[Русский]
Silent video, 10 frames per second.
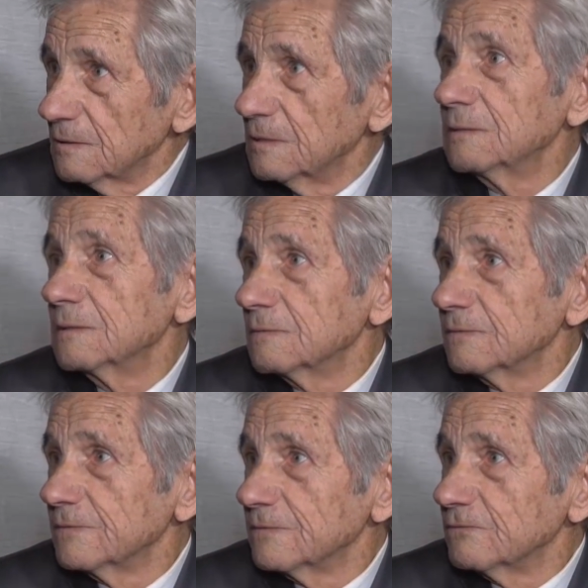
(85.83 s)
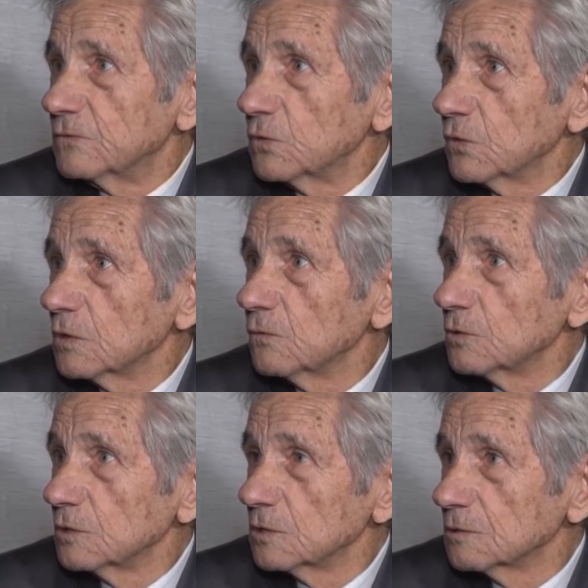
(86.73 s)
и вдруг
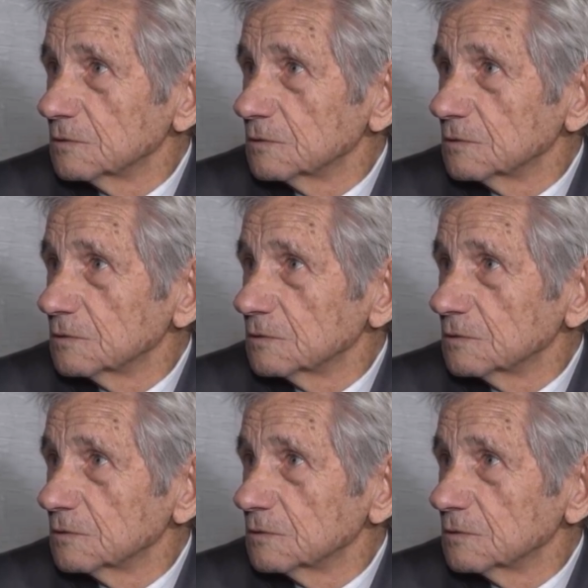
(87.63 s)
его нет.